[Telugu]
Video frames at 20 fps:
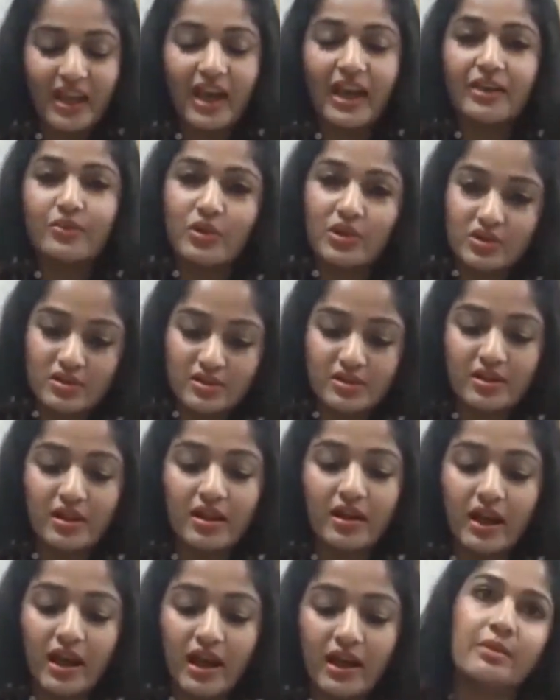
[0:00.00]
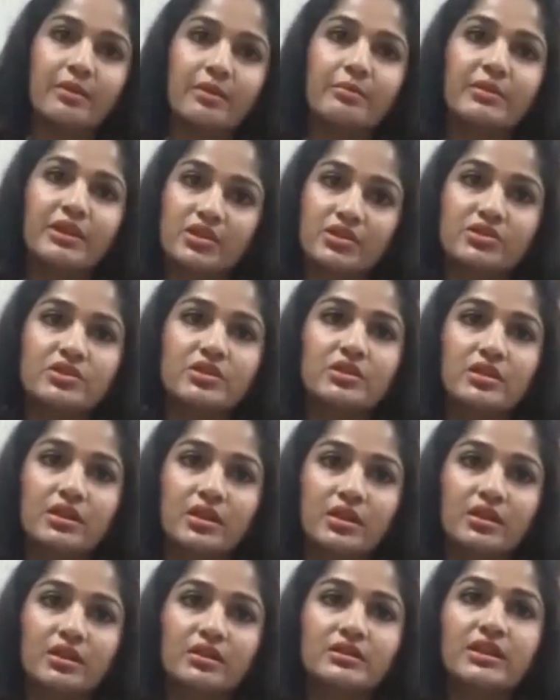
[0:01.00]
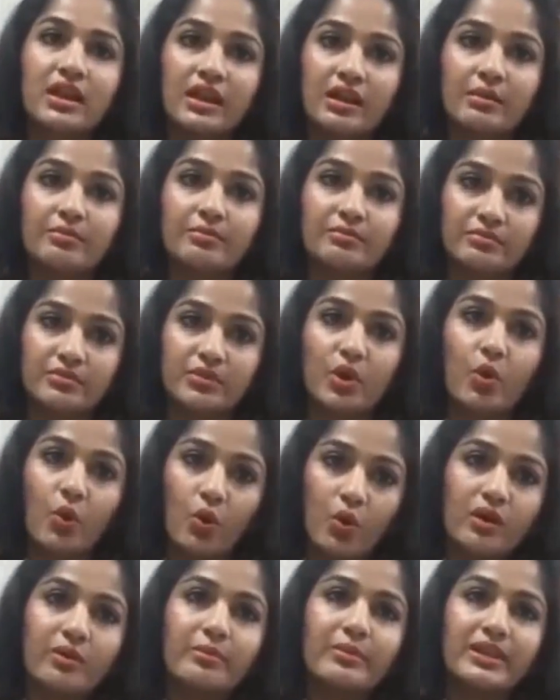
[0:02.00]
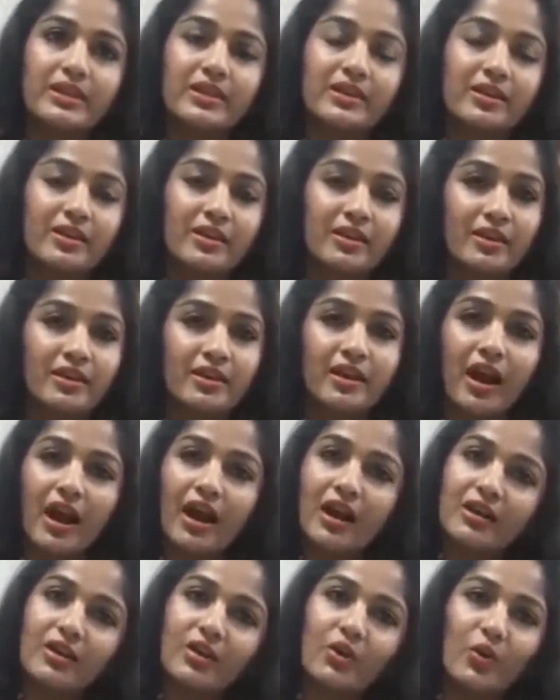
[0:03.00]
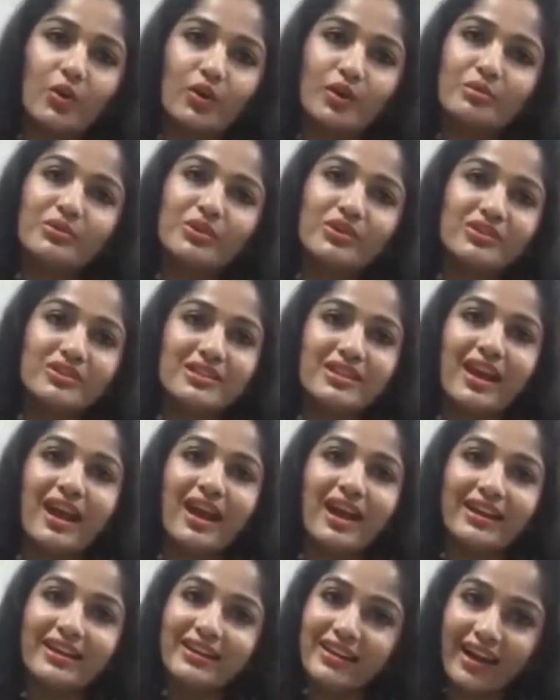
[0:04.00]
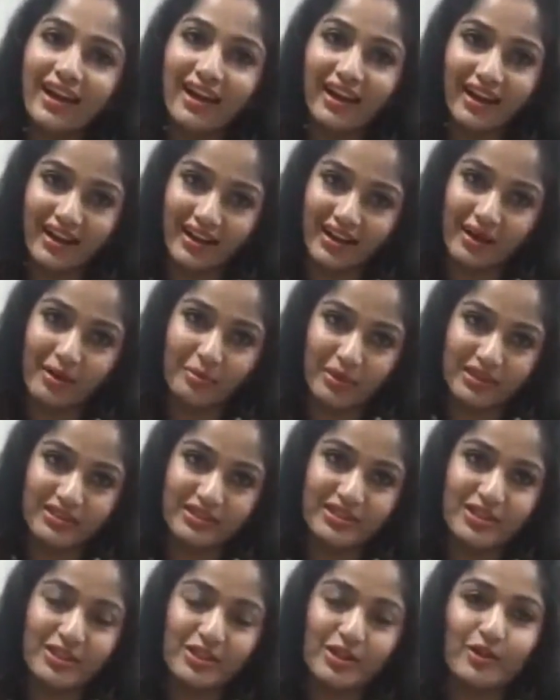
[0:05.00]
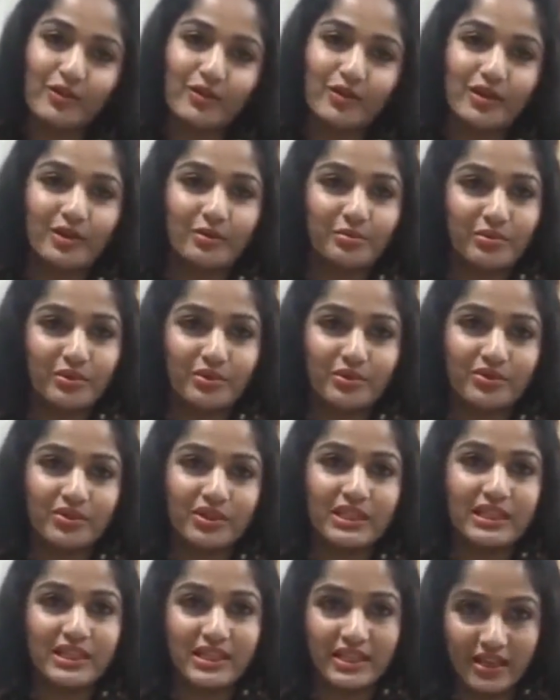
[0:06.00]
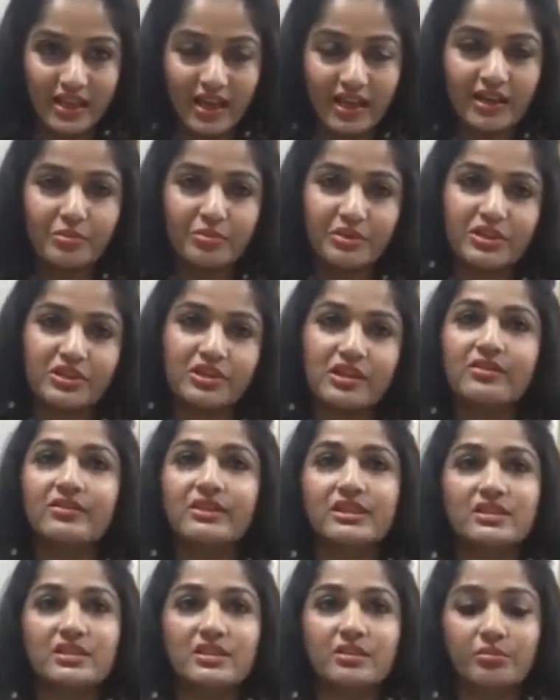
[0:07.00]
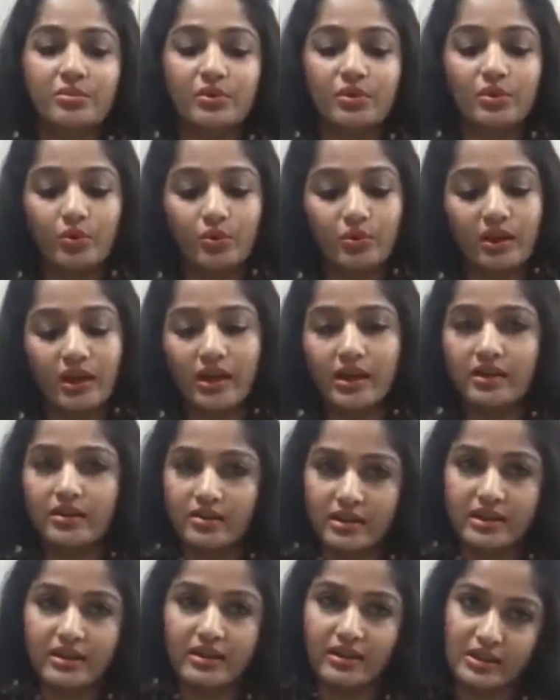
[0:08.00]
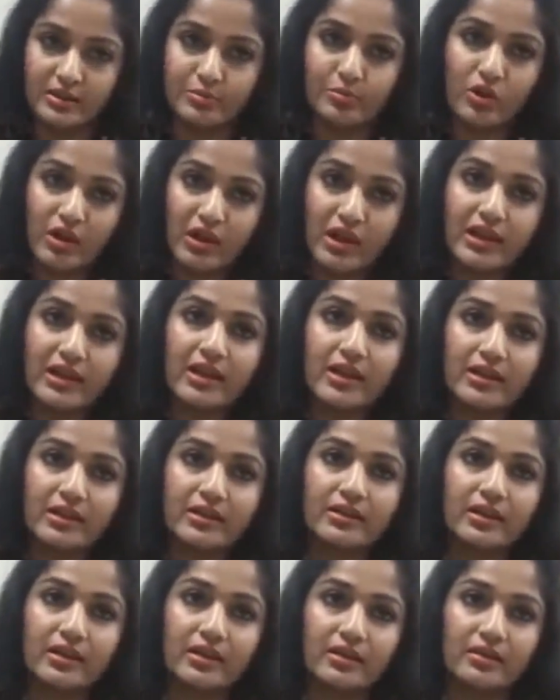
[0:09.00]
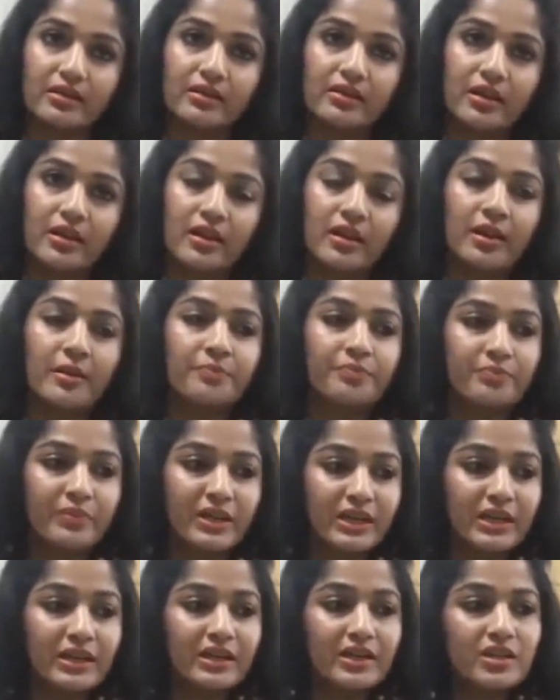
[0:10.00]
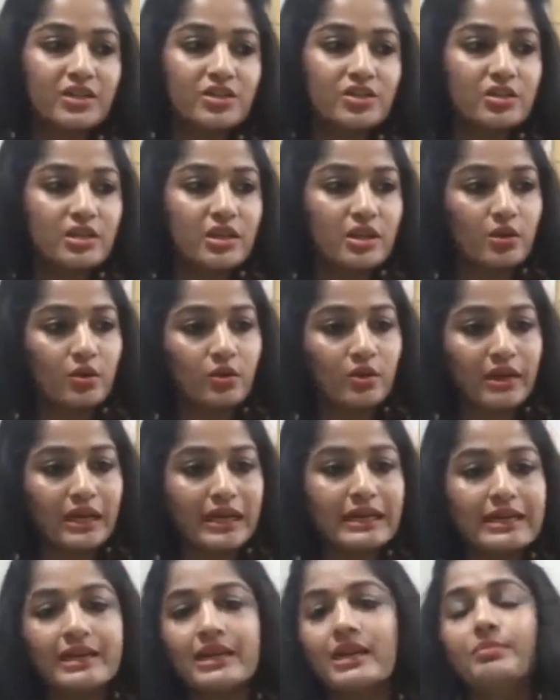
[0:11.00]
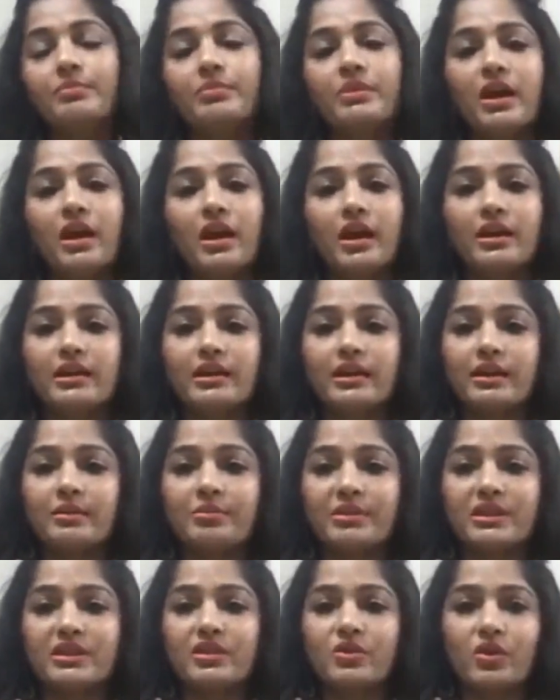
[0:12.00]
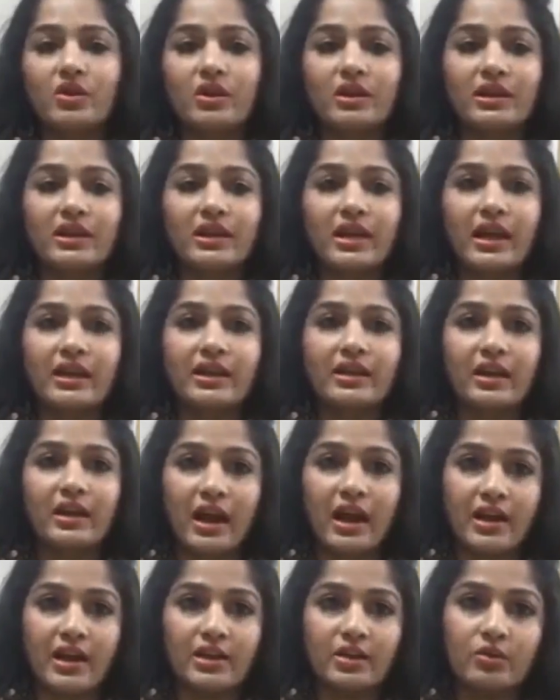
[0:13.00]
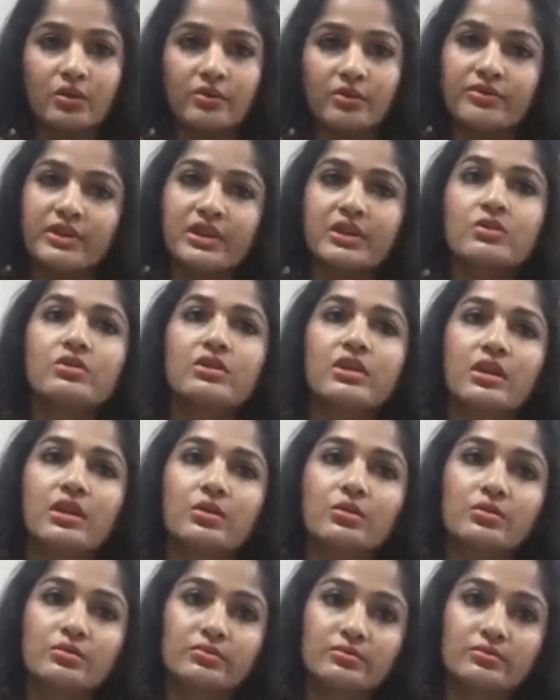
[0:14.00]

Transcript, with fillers: ఐ వాజ్ ఆయన సంబంధించింది చాలా ఘోరం అది అలా ఘోరం గురించి ఆయన ఆ పరిస్థితిలో ఉన్నప్పుడు ఇలాంటి ప్రశ్నలు వేసినప్పుడు కూడా ఆయన రెస్పాండ్ అయ్యాడు కదా బట్ ఇండస్ట్రీలో ఇన్ డీప్ గా అంటే ప్రతి ఒక్కటి ఆయన ఆయన కూడా విని ఉంటాడు